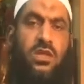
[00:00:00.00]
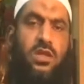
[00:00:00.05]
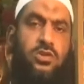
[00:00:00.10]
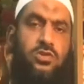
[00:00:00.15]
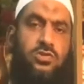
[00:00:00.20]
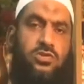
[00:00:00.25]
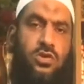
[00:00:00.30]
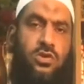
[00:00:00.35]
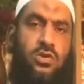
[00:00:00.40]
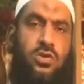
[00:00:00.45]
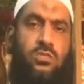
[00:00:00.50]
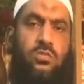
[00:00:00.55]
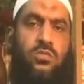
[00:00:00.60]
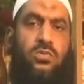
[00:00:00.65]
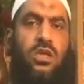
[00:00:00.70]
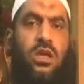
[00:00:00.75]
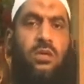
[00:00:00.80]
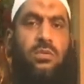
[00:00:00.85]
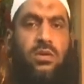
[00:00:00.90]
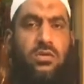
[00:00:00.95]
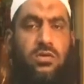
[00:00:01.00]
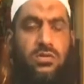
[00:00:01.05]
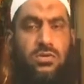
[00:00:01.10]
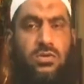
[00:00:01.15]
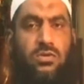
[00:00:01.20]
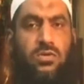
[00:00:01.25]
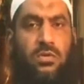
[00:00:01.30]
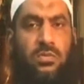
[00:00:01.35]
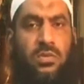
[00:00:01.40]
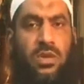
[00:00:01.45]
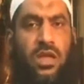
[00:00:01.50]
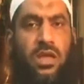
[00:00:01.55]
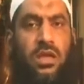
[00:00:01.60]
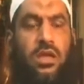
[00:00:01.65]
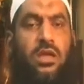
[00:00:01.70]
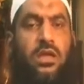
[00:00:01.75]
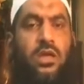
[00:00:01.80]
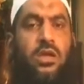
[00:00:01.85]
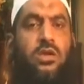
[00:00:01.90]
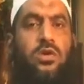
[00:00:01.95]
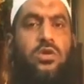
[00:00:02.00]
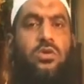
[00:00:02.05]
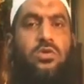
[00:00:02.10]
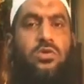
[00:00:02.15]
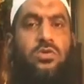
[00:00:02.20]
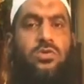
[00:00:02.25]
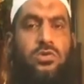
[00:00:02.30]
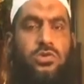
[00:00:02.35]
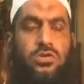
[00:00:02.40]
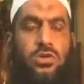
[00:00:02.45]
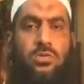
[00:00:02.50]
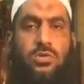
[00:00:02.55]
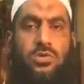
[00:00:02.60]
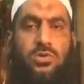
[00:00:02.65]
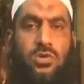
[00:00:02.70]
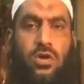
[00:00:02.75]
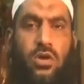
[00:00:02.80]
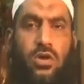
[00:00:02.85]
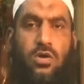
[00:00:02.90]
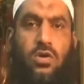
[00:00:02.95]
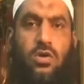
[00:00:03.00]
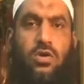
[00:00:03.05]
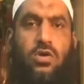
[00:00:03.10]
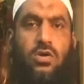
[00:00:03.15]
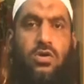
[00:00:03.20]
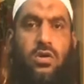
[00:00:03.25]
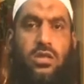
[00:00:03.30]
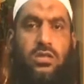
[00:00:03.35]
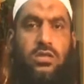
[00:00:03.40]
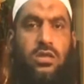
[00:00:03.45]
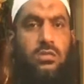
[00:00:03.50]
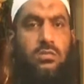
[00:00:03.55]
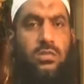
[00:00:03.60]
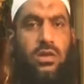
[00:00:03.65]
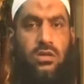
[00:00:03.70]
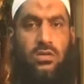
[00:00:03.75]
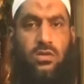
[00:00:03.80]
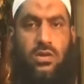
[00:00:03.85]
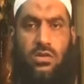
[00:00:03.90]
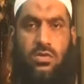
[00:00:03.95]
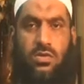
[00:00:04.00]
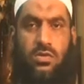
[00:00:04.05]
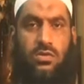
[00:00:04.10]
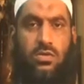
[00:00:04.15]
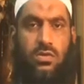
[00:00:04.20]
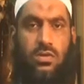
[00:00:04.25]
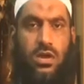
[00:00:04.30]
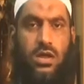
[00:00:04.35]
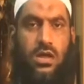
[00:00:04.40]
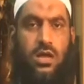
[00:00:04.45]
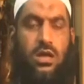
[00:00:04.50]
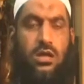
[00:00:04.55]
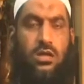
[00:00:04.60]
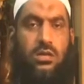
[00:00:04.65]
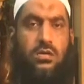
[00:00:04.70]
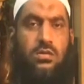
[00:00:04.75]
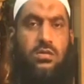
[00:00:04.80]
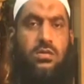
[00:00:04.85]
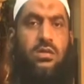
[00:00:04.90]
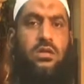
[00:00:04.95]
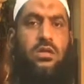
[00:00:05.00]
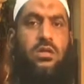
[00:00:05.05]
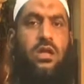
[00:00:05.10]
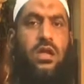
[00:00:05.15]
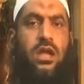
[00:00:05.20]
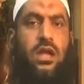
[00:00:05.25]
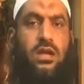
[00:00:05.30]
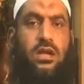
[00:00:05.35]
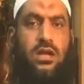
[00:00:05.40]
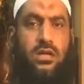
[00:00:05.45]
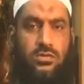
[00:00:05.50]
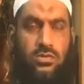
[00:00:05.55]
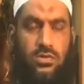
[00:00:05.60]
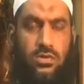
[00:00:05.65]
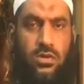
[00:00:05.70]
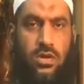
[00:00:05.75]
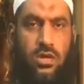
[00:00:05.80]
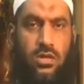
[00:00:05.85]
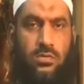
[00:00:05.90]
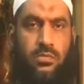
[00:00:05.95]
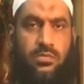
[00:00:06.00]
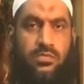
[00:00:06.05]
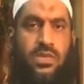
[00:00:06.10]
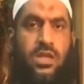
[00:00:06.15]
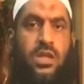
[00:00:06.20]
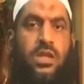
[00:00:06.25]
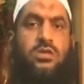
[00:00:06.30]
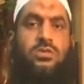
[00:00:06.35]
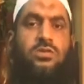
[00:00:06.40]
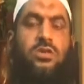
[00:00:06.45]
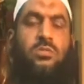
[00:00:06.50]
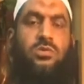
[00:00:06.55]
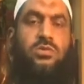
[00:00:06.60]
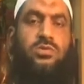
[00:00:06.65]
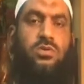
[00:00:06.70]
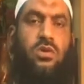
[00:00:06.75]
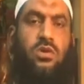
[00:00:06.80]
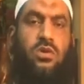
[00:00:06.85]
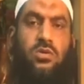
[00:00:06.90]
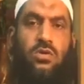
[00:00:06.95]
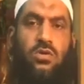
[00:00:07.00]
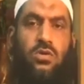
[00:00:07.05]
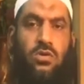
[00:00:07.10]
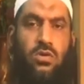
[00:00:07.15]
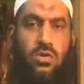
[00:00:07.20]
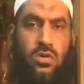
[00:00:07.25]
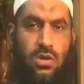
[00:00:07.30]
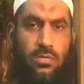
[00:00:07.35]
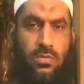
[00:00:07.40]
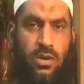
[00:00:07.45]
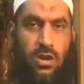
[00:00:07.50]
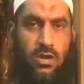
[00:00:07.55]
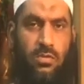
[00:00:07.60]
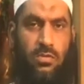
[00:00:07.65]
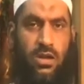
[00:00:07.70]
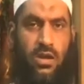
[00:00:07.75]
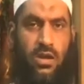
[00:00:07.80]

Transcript: সুন্নত মোতাবেক উজু করবে উজুর সমস্ত অঙ্গগুলোকে তিনবার করে ধৌত করা এটা সুন্নত সমস্ত অঙ্গগুলোকে ভালো ভালো